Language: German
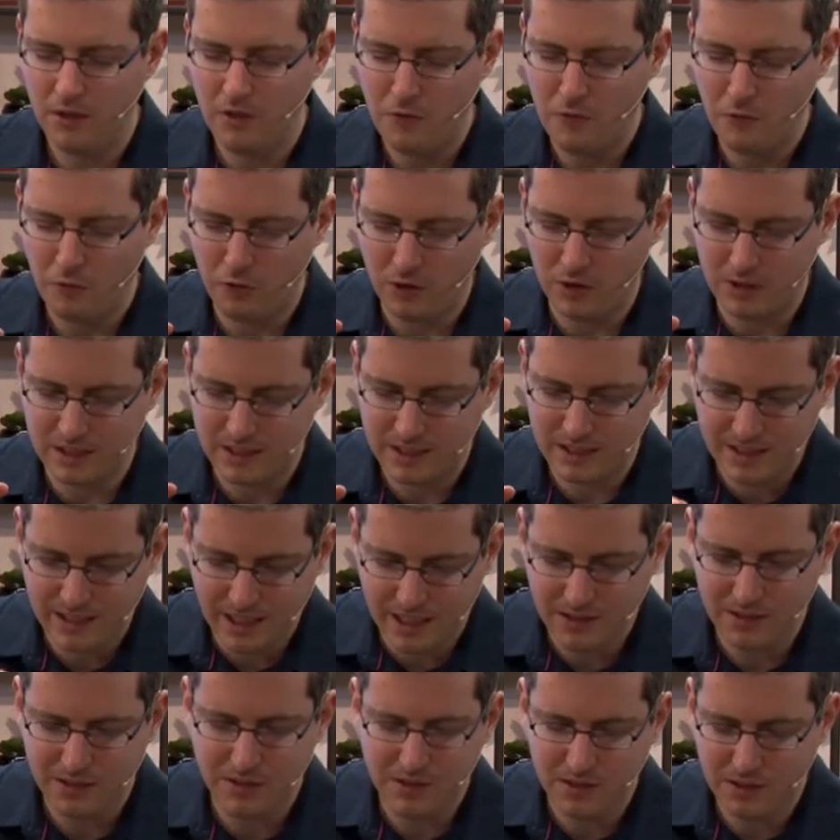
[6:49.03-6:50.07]
von
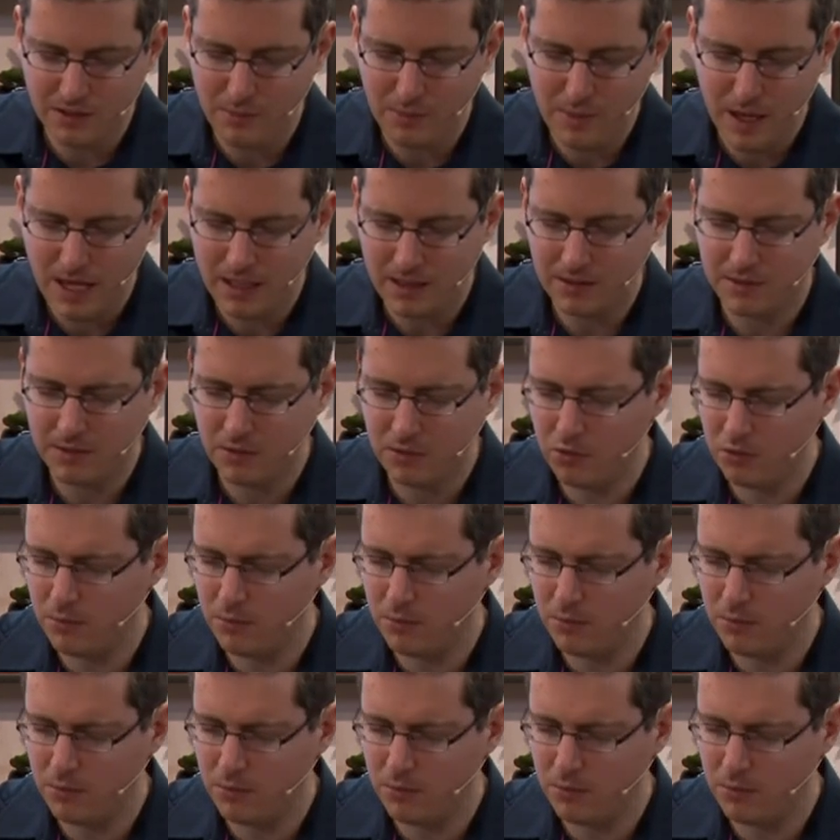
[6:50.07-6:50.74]
ganzem Herzen aus